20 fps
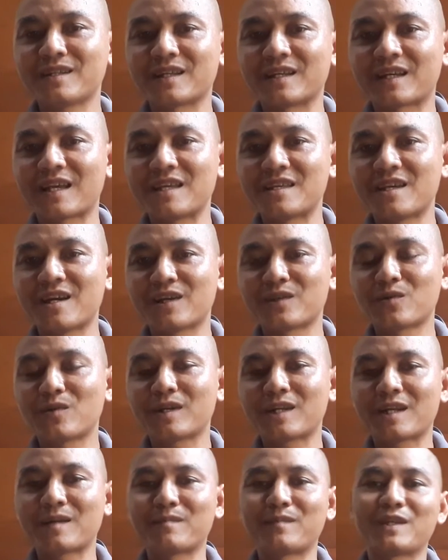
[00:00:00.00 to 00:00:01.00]
thì cây dên của
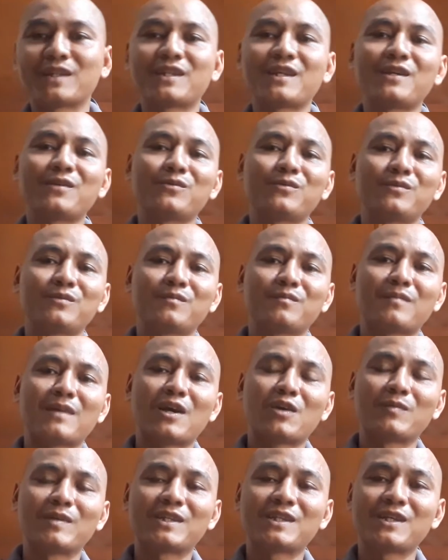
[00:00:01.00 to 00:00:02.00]
anh em bị tiêu
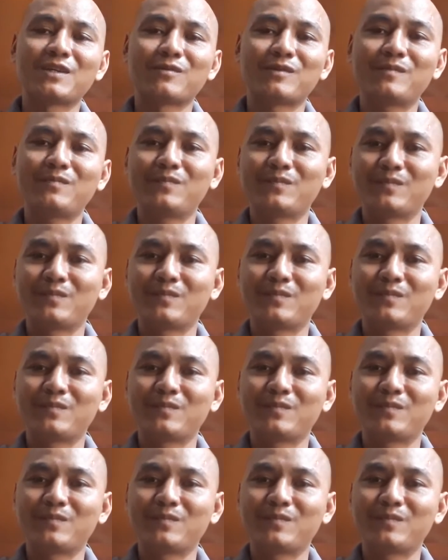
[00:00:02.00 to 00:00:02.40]
mau bị tiêu